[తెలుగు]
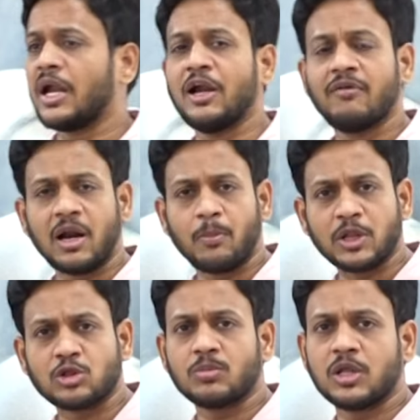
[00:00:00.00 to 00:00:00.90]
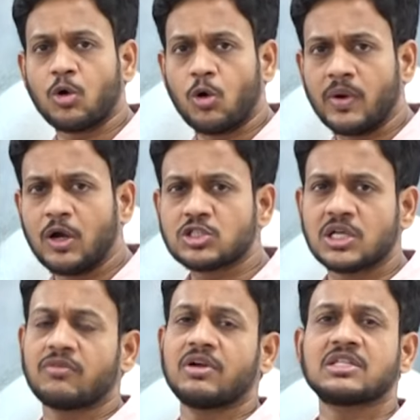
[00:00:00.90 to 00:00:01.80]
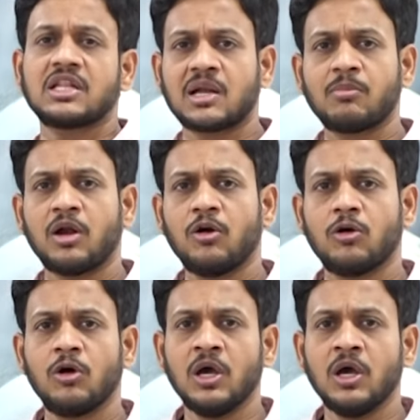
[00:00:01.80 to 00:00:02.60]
రెండు వేల పంతొమ్మిది కోవిడ్ వచ్చినటువంటి సందర్భంలో